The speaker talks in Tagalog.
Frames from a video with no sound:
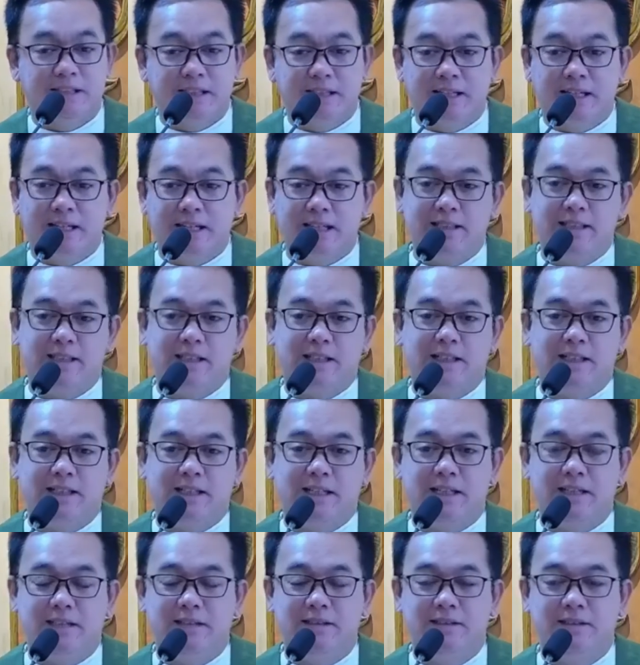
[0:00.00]
Ulitin
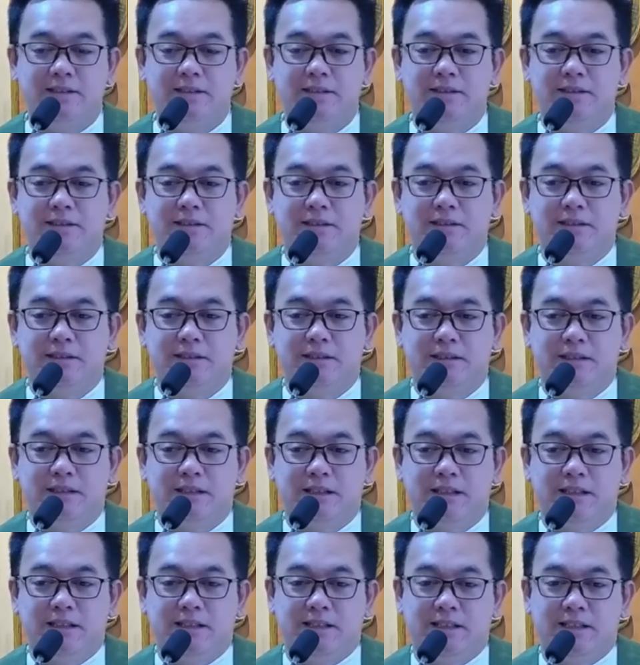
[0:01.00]
natin ha.
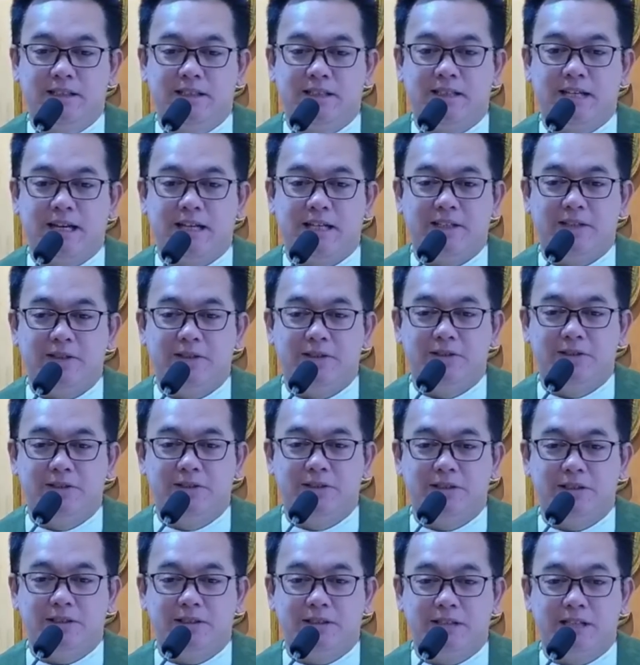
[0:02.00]
Hindi
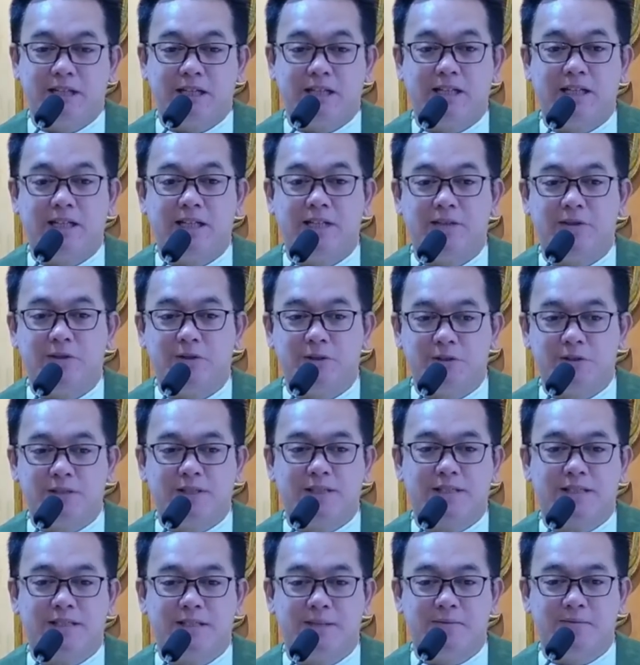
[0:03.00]
tayo
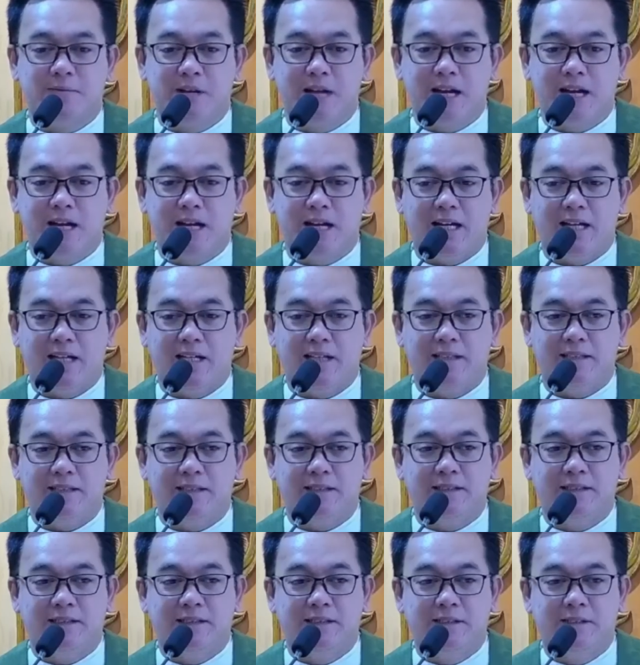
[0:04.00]
naglingkod sa
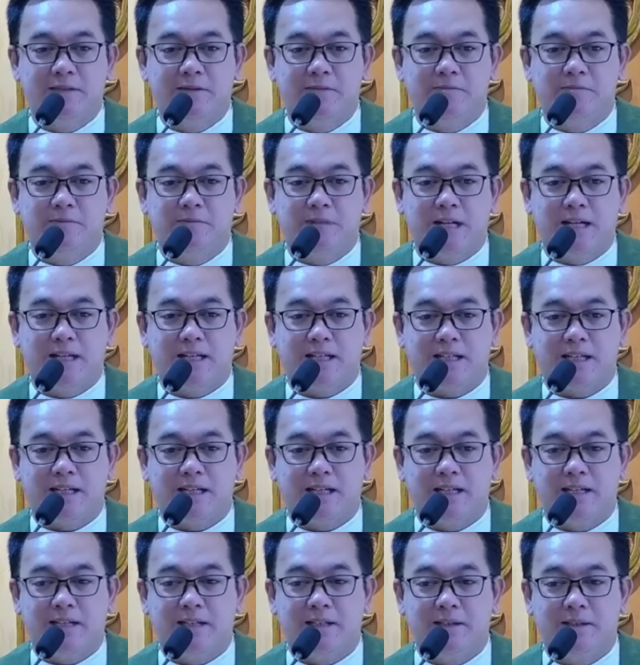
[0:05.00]
simbahan
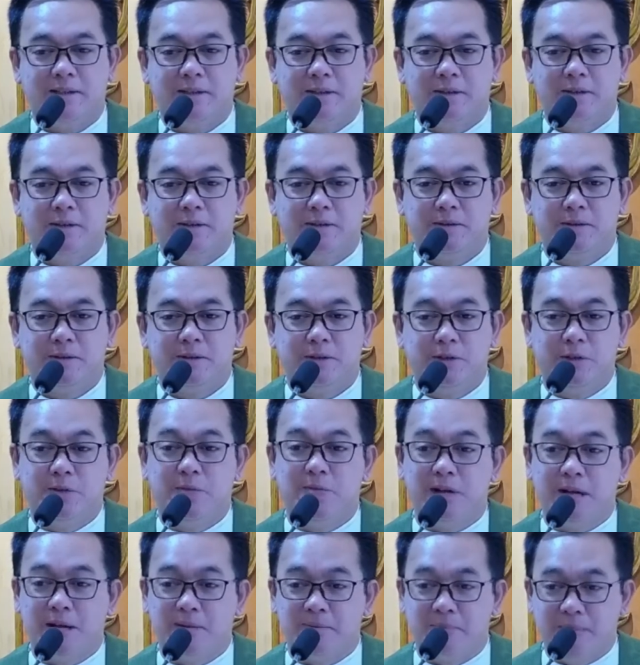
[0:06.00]
para
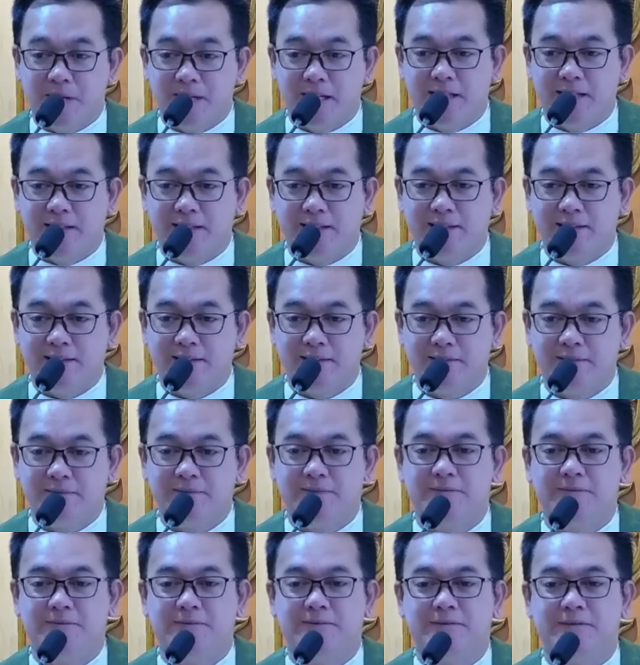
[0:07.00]

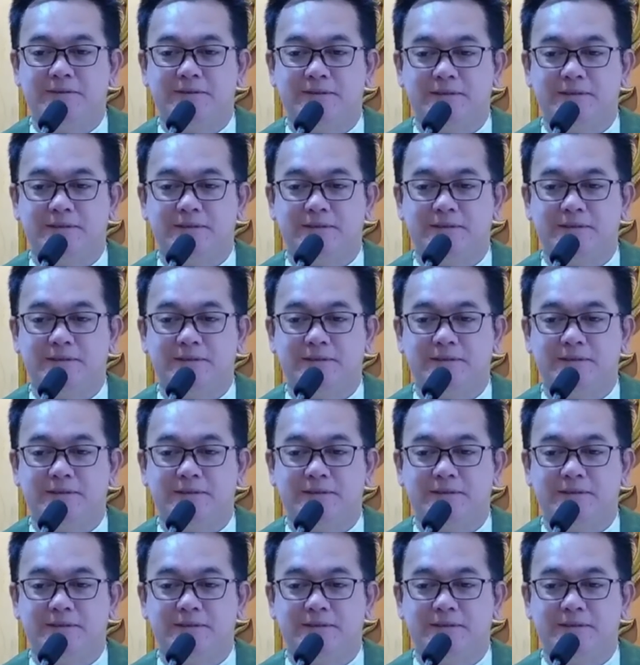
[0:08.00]
yumaman.